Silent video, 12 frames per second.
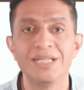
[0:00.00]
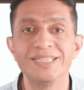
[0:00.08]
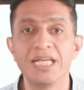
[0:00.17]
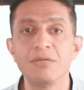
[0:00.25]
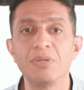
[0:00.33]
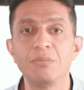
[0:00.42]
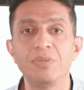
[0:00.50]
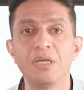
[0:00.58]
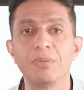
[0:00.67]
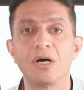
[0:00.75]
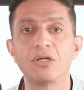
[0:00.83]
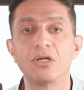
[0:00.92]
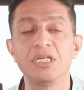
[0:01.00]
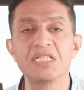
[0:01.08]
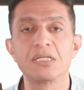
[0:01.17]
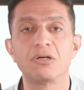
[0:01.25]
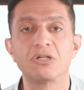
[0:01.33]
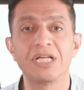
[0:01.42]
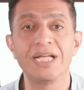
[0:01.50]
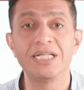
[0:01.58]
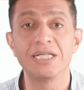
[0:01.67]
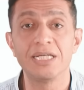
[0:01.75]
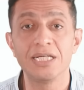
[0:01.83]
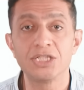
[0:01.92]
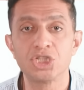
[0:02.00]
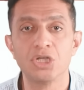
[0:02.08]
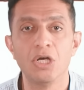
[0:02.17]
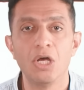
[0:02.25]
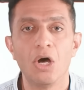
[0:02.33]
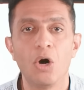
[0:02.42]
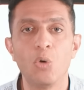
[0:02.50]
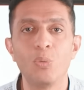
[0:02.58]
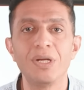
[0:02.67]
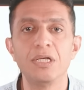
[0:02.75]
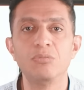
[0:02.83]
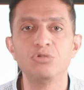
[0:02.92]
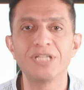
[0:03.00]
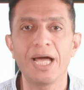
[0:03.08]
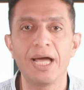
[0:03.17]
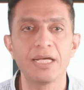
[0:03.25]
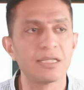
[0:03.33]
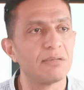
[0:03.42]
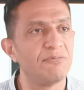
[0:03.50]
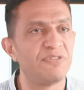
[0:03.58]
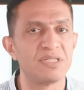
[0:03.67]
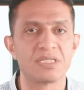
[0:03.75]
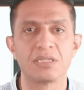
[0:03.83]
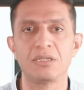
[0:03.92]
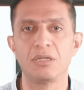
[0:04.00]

دايما بيبقى رئيس اركان الجيش هو اللي متحكم في سر